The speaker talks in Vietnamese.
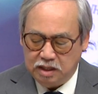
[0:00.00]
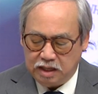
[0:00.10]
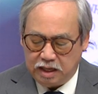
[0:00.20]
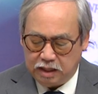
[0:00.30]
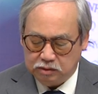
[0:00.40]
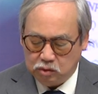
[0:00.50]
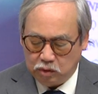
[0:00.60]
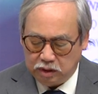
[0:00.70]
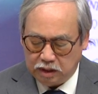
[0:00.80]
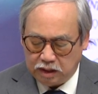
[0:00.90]
à,
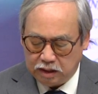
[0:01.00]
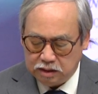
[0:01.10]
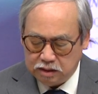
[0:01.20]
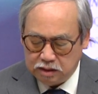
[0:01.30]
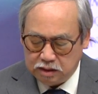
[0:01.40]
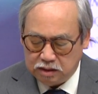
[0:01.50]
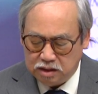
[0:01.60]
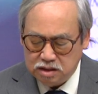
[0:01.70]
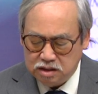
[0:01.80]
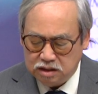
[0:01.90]
rồi à,
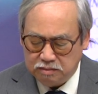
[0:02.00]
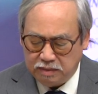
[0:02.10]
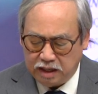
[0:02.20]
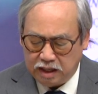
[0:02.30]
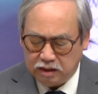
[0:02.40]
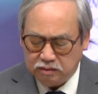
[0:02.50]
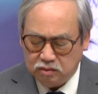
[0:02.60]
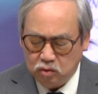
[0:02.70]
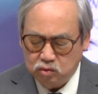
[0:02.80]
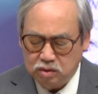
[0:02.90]
những người mà
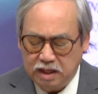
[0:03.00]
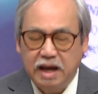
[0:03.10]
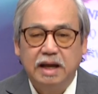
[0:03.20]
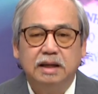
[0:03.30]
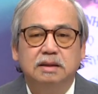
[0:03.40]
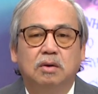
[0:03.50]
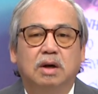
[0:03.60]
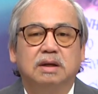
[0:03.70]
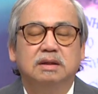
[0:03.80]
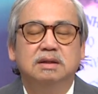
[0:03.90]
hút thuốc lá
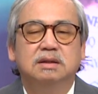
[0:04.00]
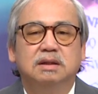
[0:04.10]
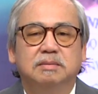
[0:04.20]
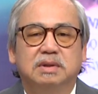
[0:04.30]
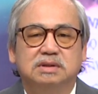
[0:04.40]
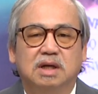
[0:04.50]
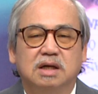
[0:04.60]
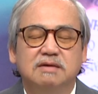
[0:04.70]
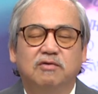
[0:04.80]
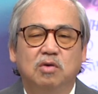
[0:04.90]
hoặc là những người mà
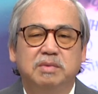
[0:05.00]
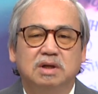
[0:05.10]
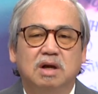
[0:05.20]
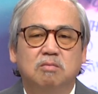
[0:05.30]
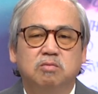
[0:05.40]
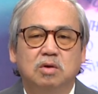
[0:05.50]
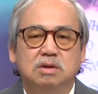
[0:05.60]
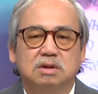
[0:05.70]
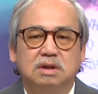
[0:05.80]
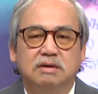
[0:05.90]
sợ cái phổi mình không có
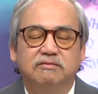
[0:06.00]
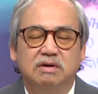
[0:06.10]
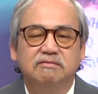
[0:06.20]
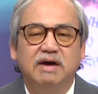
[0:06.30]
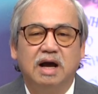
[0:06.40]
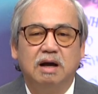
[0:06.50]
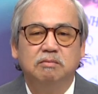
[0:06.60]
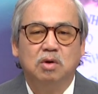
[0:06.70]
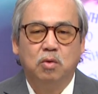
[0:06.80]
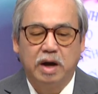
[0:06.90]
được à, vững vàng không
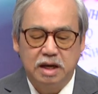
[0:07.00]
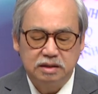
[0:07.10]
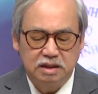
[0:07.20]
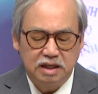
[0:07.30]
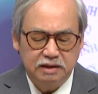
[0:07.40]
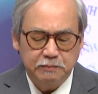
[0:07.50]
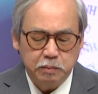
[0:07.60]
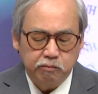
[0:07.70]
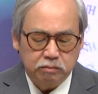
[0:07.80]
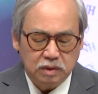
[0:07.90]
được khỏe thì nên
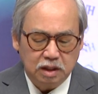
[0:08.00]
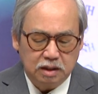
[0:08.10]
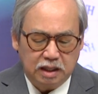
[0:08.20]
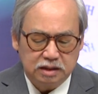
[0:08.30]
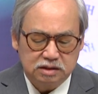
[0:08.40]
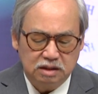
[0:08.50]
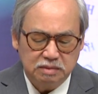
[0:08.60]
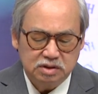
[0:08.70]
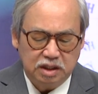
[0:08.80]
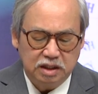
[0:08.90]
uh, xin
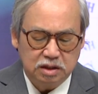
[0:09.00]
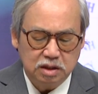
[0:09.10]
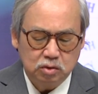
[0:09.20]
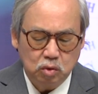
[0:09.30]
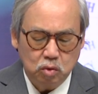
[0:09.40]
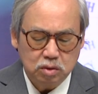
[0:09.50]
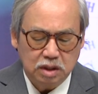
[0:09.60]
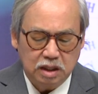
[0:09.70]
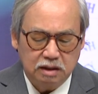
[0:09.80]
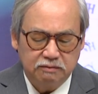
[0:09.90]
bác sĩ để chích thuốc
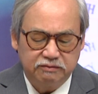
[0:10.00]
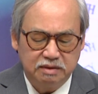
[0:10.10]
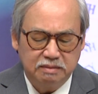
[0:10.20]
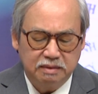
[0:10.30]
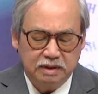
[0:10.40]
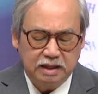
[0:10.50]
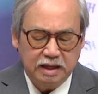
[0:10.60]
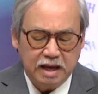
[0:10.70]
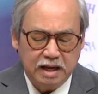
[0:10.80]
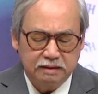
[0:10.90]
uh, viêm
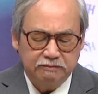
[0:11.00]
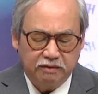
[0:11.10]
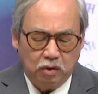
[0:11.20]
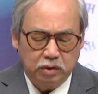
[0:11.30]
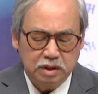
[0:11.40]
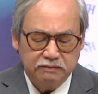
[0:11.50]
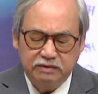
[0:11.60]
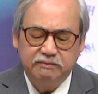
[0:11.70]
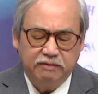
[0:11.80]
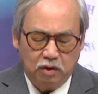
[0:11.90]
gan phổi
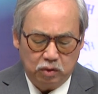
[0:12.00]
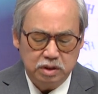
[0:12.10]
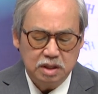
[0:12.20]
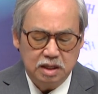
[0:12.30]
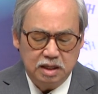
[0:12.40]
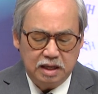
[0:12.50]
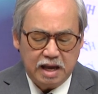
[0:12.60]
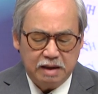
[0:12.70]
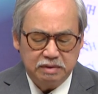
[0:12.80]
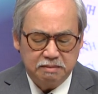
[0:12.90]
viêm phổi
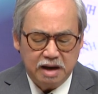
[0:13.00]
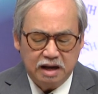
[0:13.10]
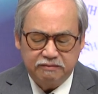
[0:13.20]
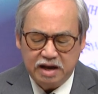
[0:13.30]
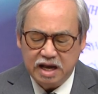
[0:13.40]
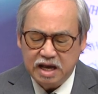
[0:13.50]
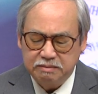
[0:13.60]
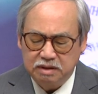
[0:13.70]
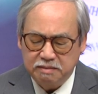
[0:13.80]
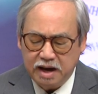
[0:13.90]
A13 và
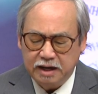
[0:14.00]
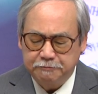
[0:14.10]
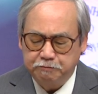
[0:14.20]
A23